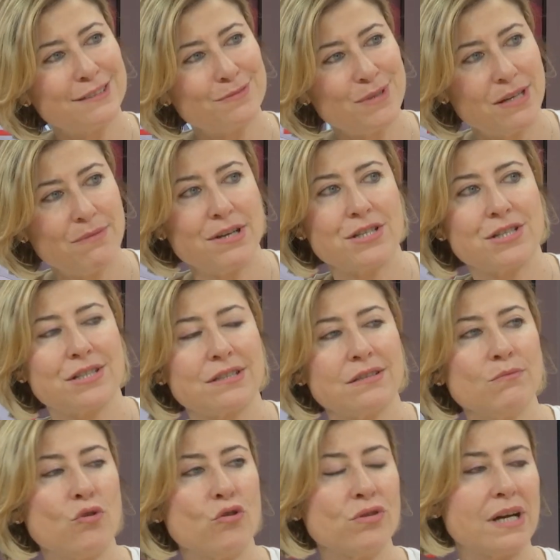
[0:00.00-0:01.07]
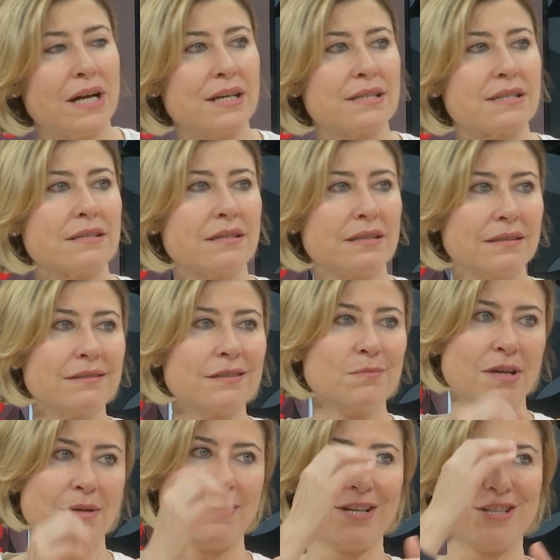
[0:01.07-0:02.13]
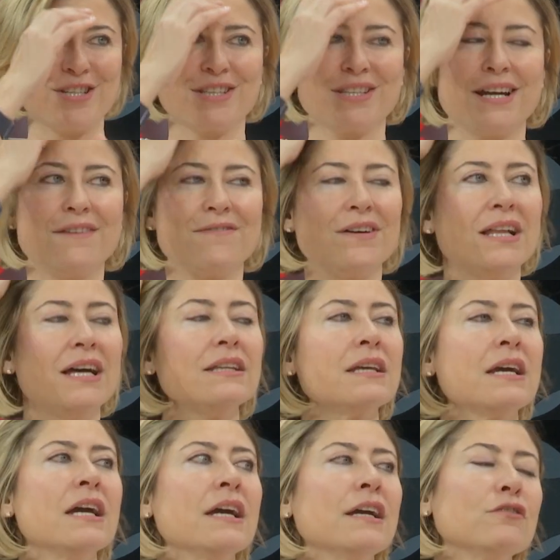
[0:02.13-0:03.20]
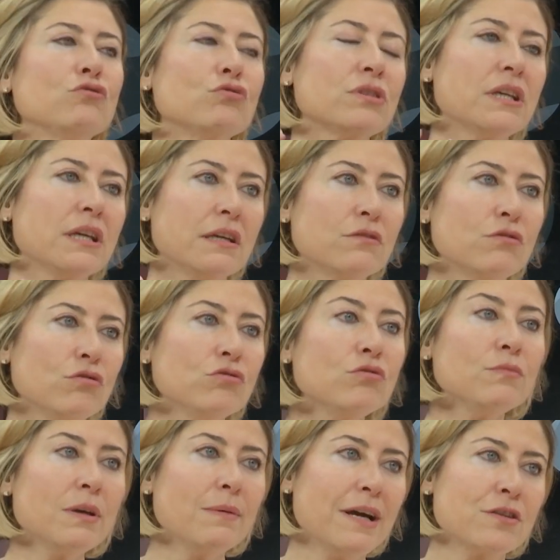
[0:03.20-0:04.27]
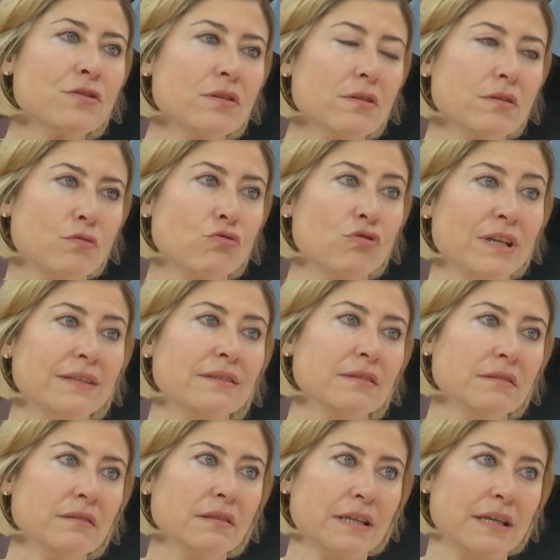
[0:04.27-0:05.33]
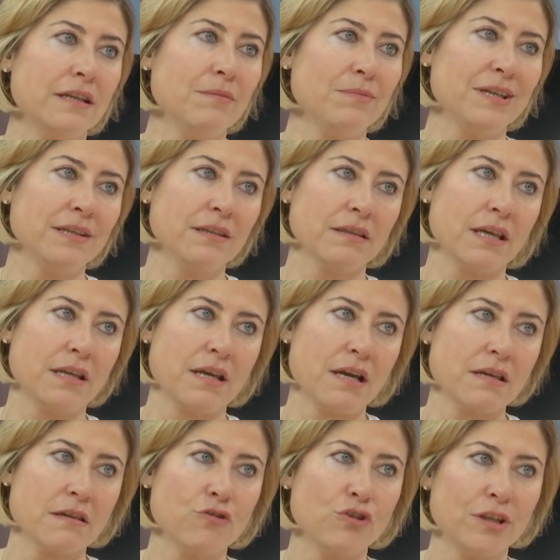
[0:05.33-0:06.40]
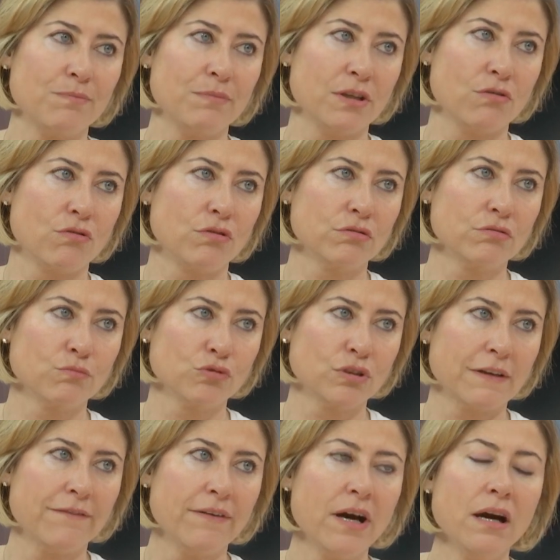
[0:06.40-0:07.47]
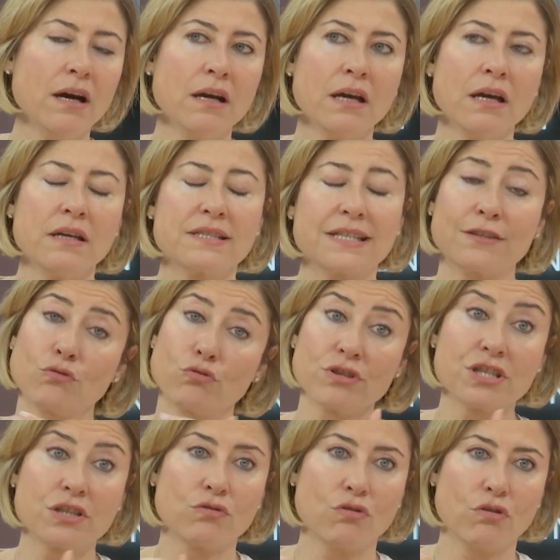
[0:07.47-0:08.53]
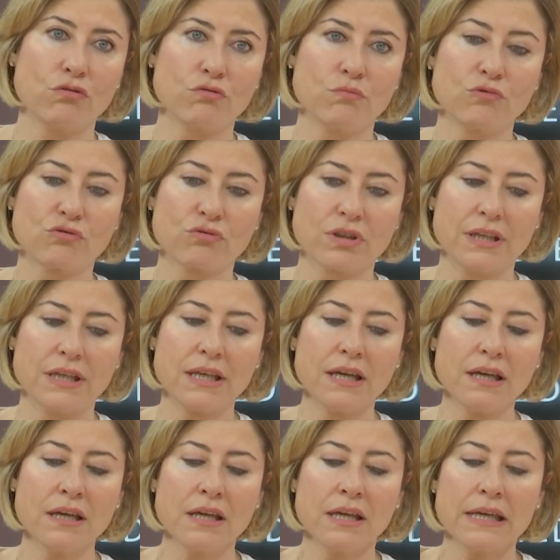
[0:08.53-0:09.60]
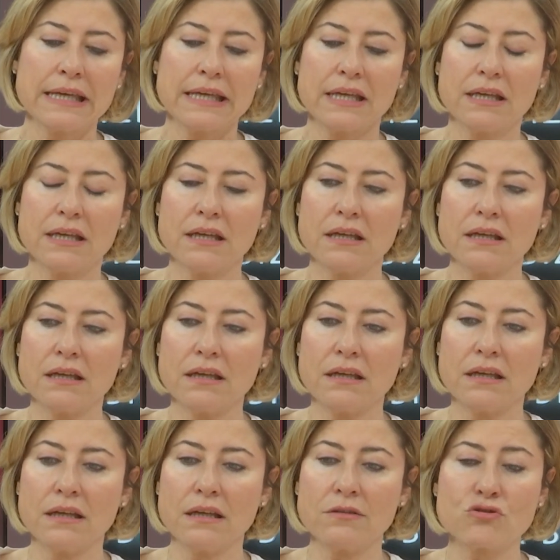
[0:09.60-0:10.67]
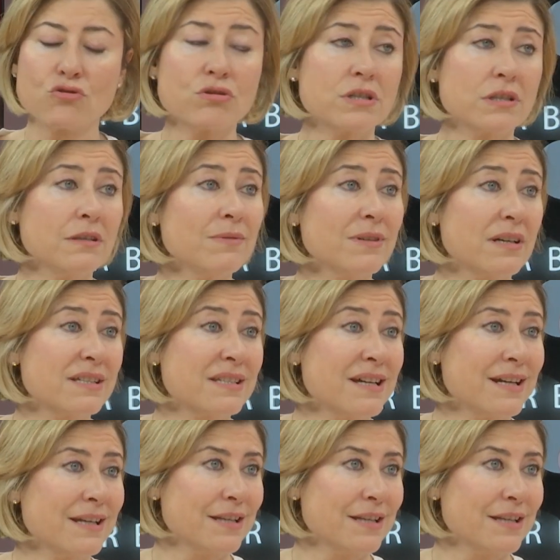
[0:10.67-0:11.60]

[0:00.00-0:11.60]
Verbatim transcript: atmaya başladım. Onlar yazıları indirmeye başladılar falan. Türkiye'ye döndüğümde ben e, Hürriyet'in Kelebeği'nin genel yönetmeni oldum evet. bu defa. Zaten onun için döndüm Türkiye'ye. Ee, çok ciddi bir kaza